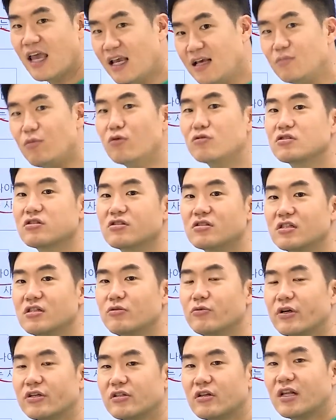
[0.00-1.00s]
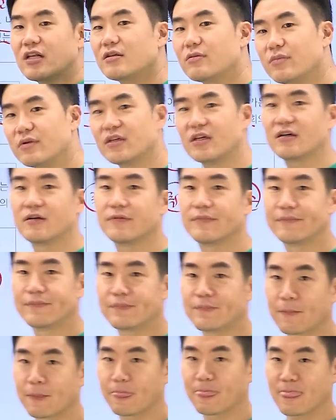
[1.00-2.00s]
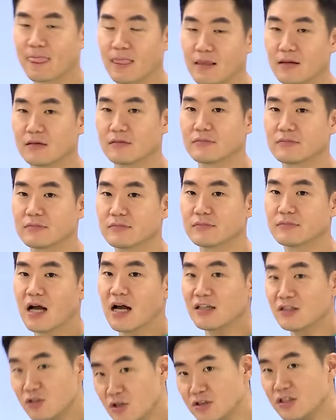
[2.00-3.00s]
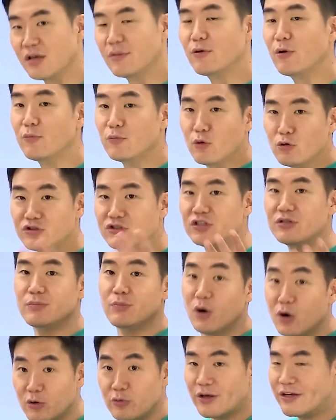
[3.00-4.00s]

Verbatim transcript: 행복 증진을 위해서는 아닙니다. 아니, 선생님, 그럼 롤스는 뭘